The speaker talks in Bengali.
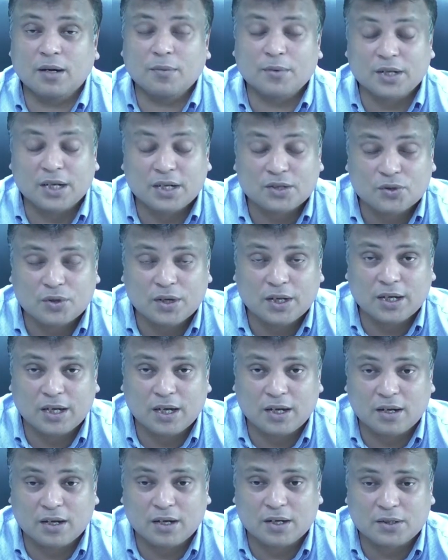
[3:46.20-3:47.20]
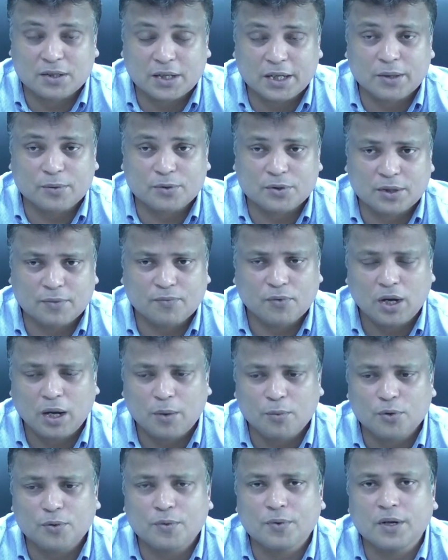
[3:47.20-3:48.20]
আমাদের আসলে আজকে এই অবস্থা ফলে
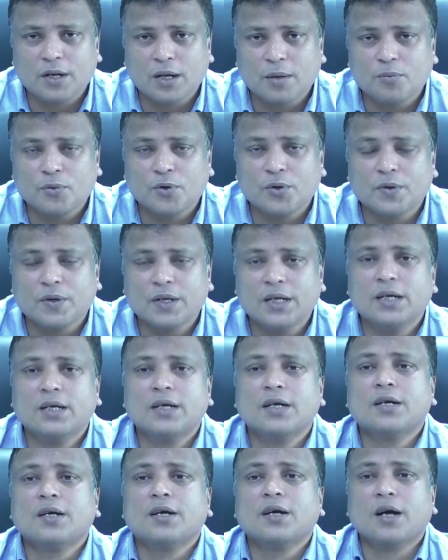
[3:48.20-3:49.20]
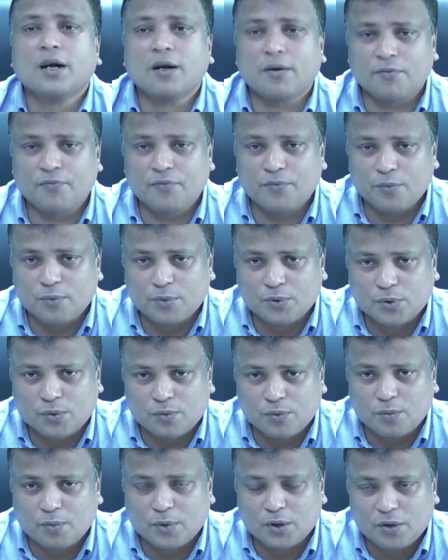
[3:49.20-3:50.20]
আবহাওয়া আমি মনে করি
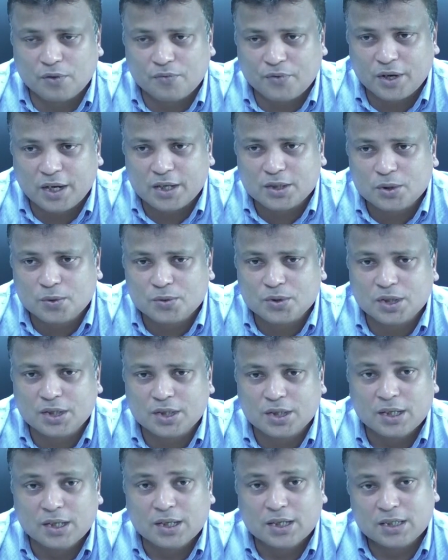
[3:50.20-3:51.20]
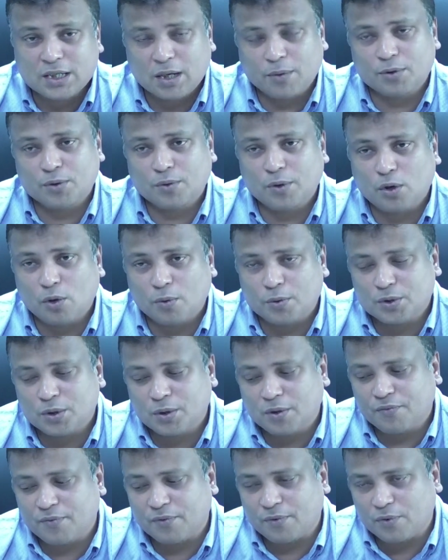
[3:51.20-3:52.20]
উন্মাদনা ফিরে আসা উচিত সামাজিকভাবে
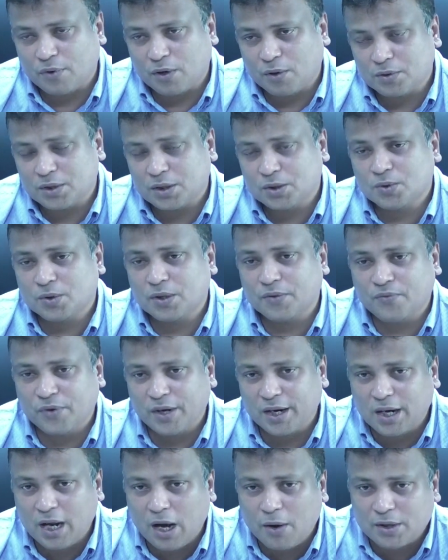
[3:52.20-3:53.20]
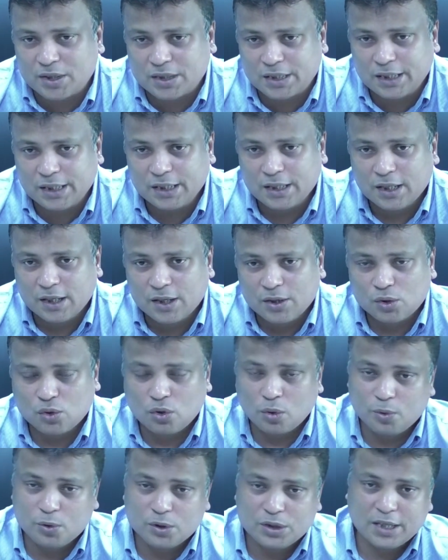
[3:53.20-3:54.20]
গবেষণা করা উচিত যদি ফিরে নাও আসে
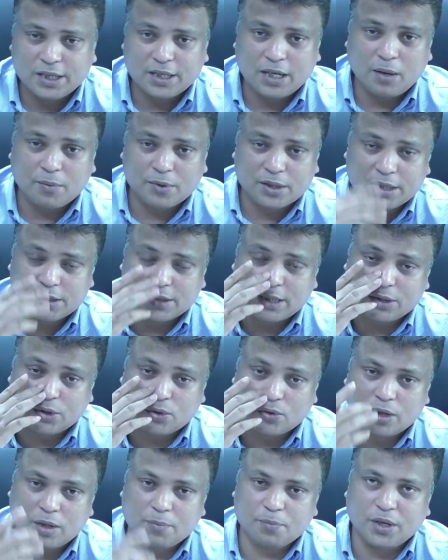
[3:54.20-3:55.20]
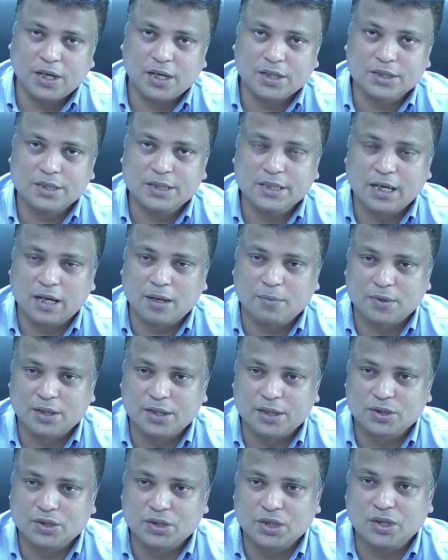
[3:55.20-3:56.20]
তবু যে এটা আমাদের জাতীয়তার বিকাশে
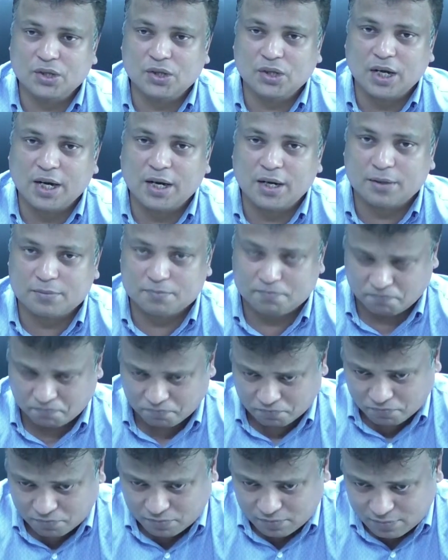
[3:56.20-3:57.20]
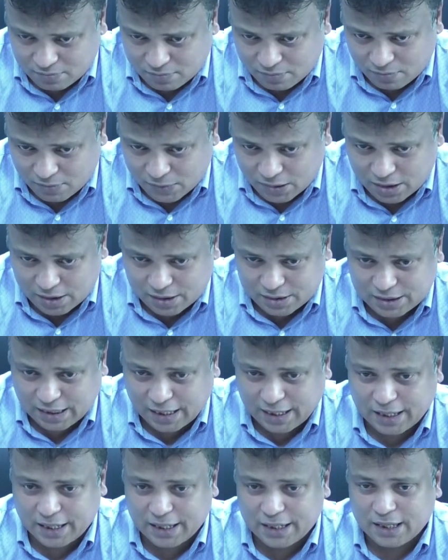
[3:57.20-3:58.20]
আমাদের চিন্তার
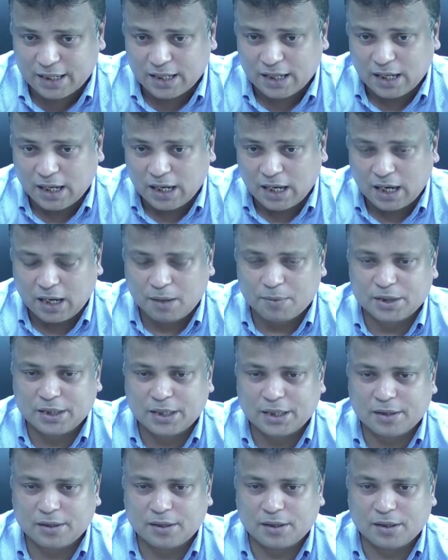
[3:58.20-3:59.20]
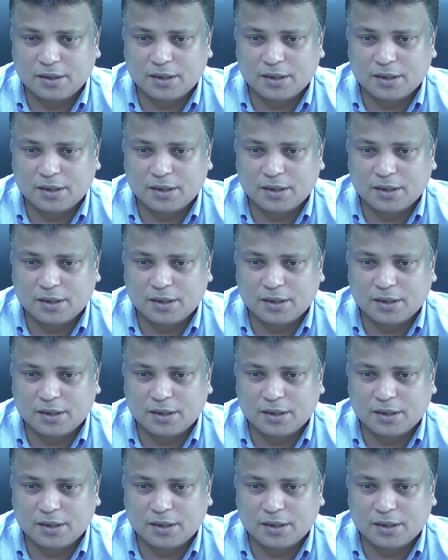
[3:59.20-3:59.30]
জায়গায় আমাদের